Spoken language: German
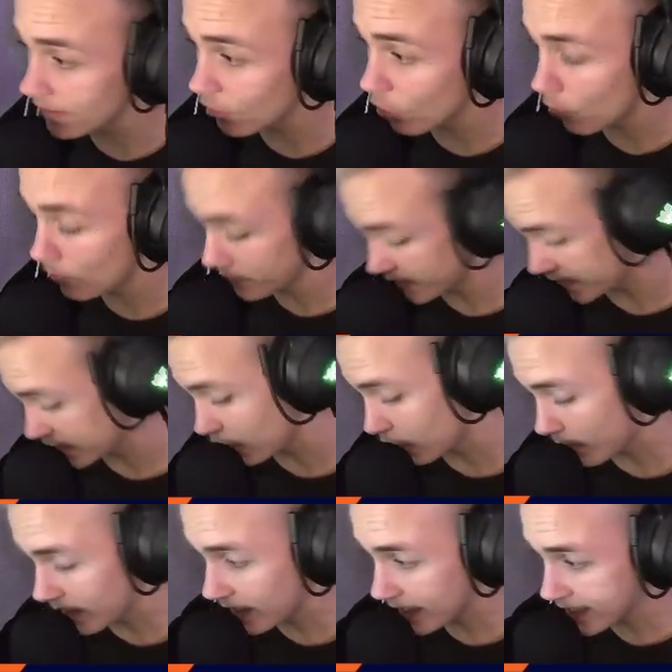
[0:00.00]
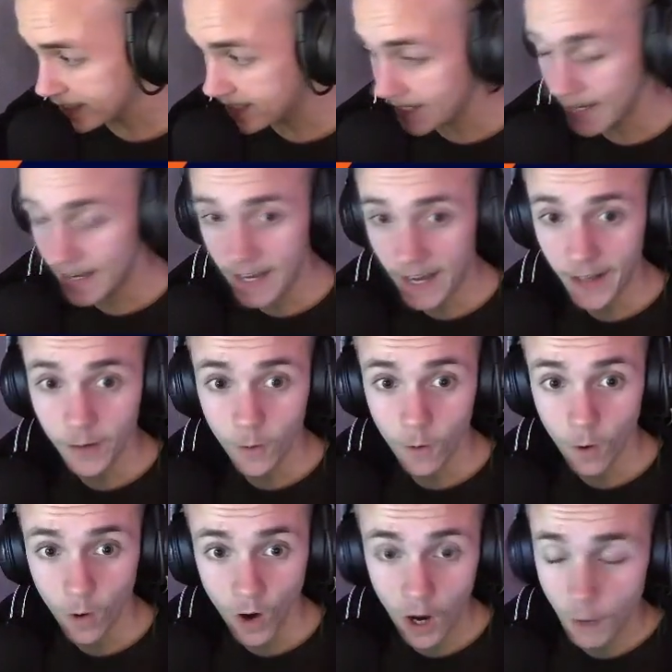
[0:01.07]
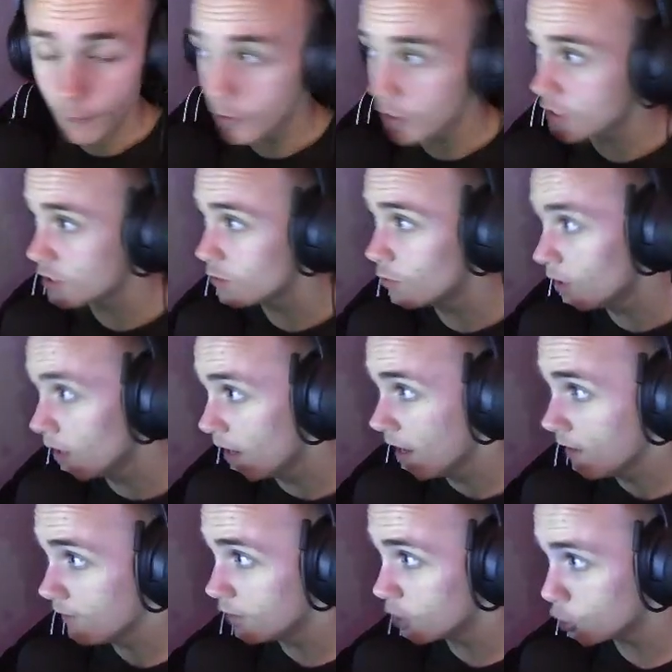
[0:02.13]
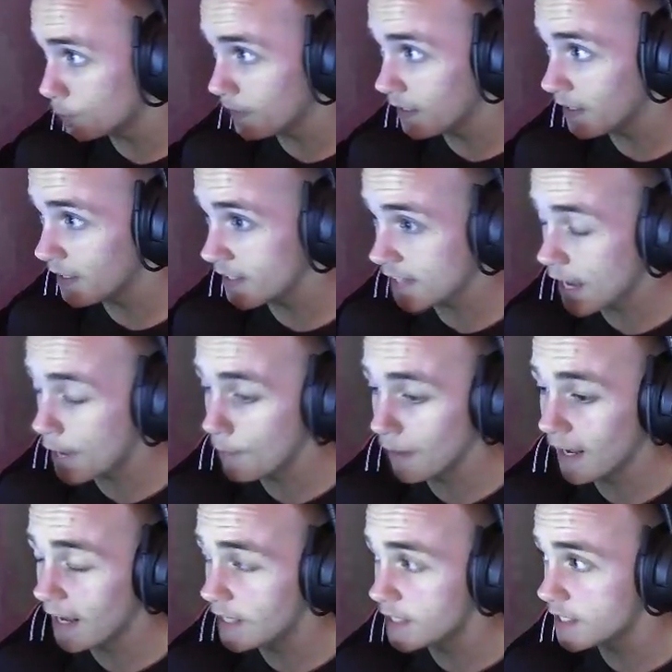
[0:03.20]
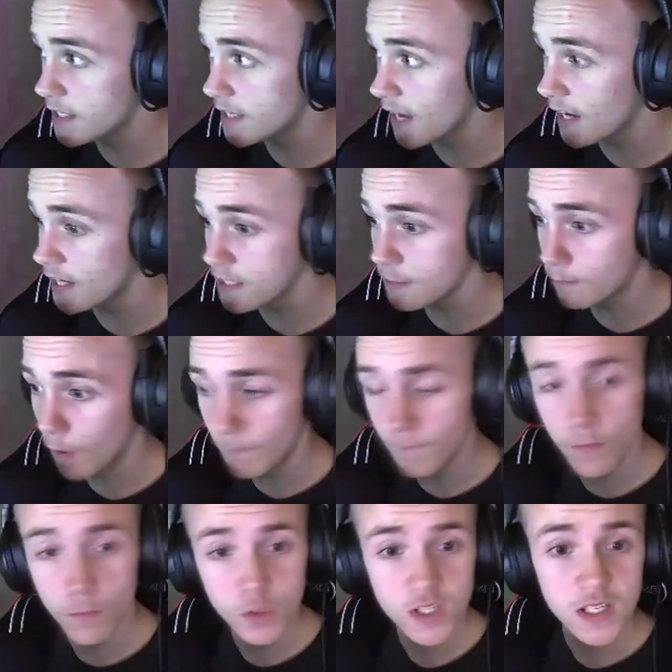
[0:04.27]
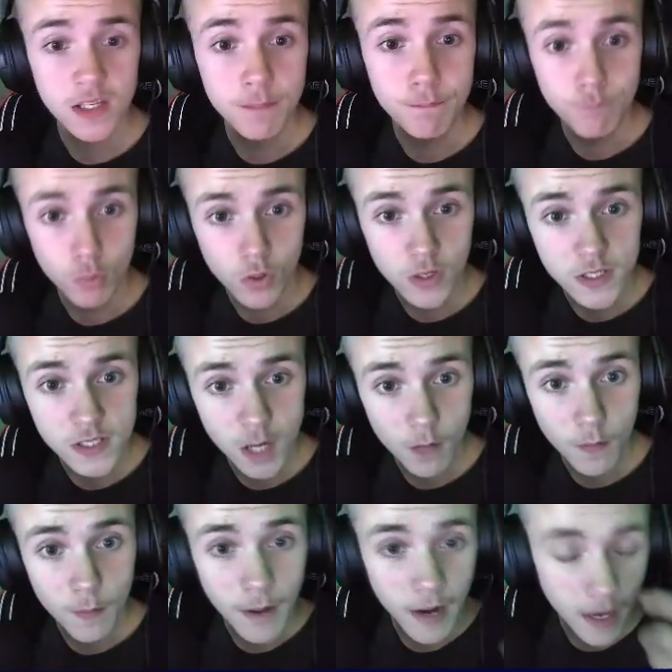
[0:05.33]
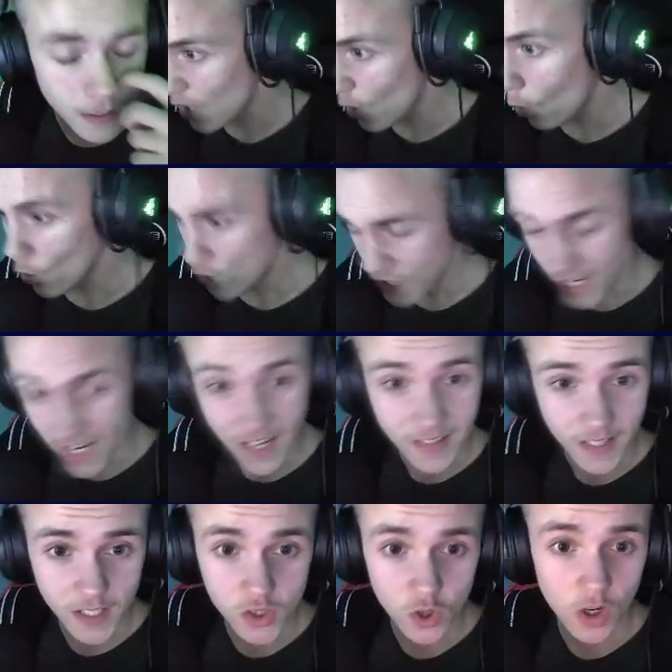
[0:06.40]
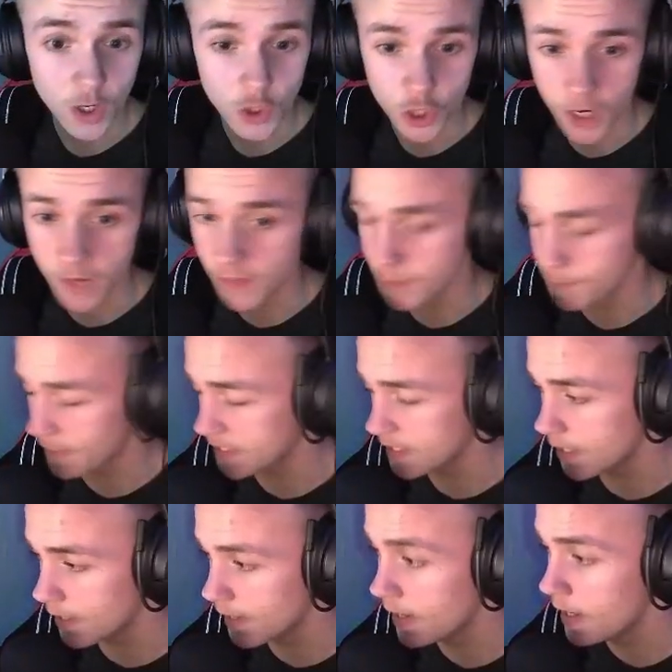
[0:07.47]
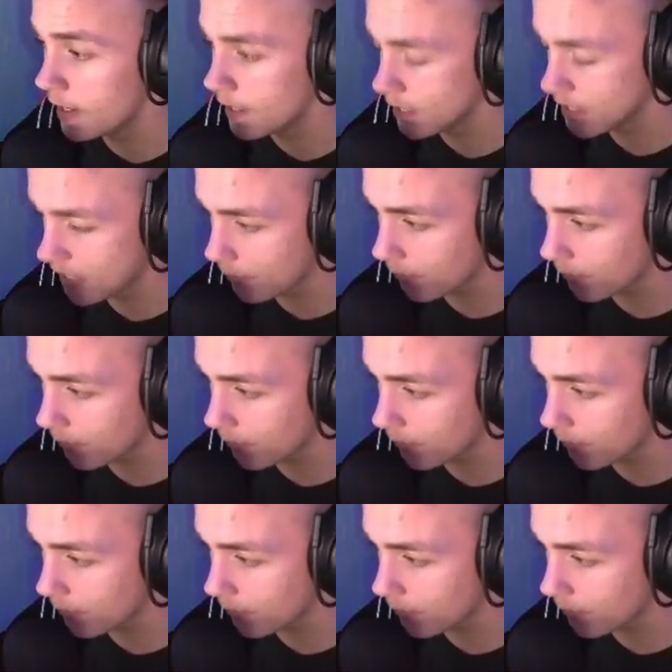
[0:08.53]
kommt jetzt nochmal eine richtige Ladung Horror auf euch zu. Wir spielen das Game Late Night Mob. Wir müssen die Bude sauber machen und dann soll anscheinend was passieren. Ich habe